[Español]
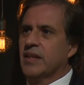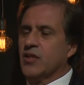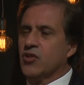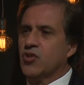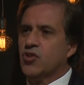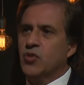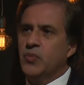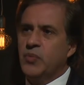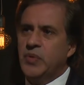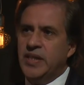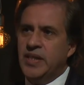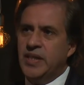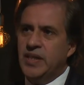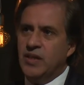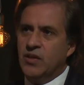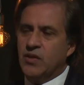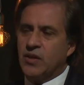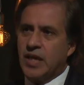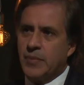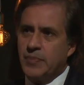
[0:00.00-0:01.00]
Yo vi
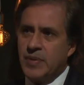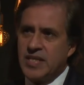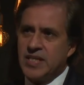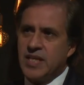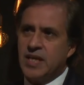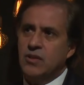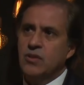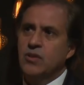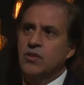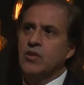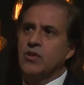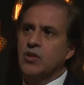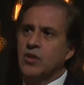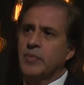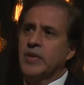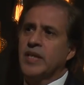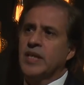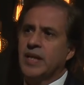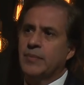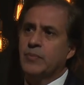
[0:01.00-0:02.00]
lo que ha pasado con
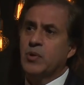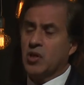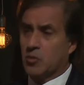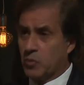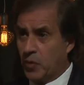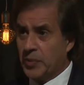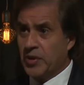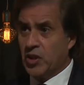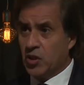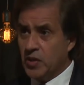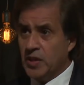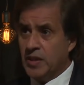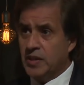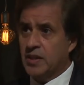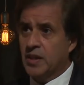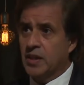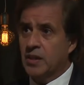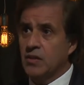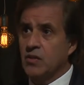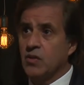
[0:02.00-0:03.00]
hombres la, como
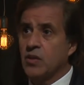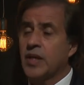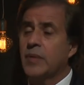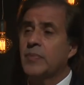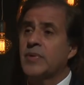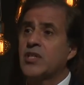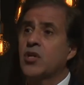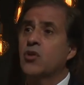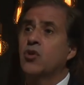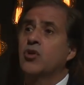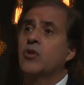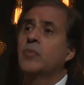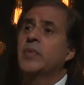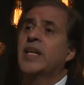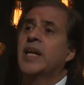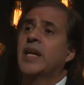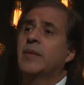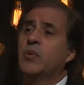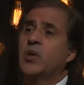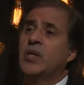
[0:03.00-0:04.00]
periodista, lo que ha pasado con
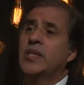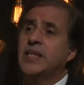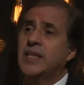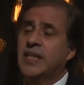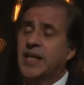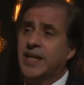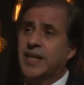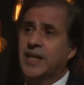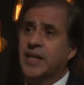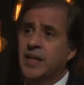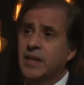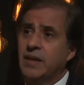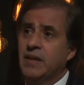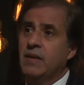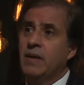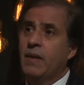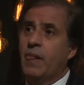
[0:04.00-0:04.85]
hombres de la política que,